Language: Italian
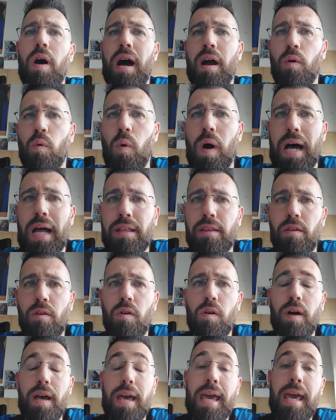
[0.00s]
a
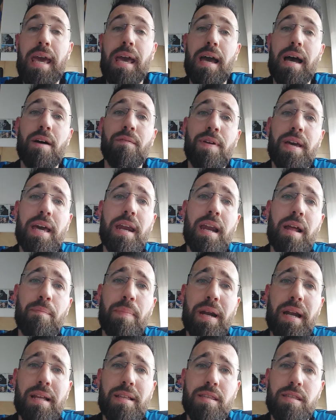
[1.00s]
4 e avere la
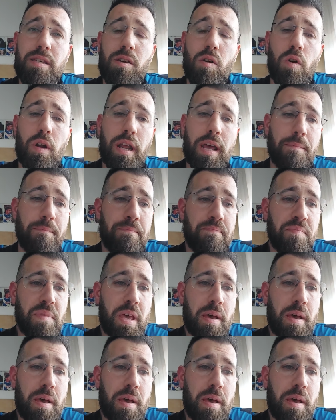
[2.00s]
prelazione